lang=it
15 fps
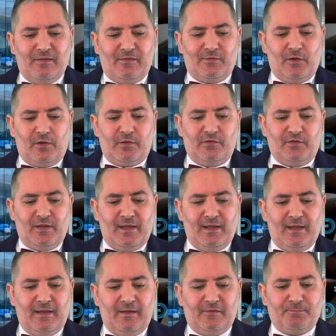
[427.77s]

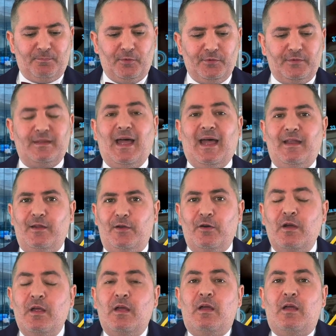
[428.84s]
sorge spontaneo,
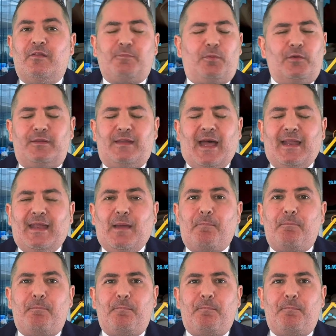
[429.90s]
spontanea.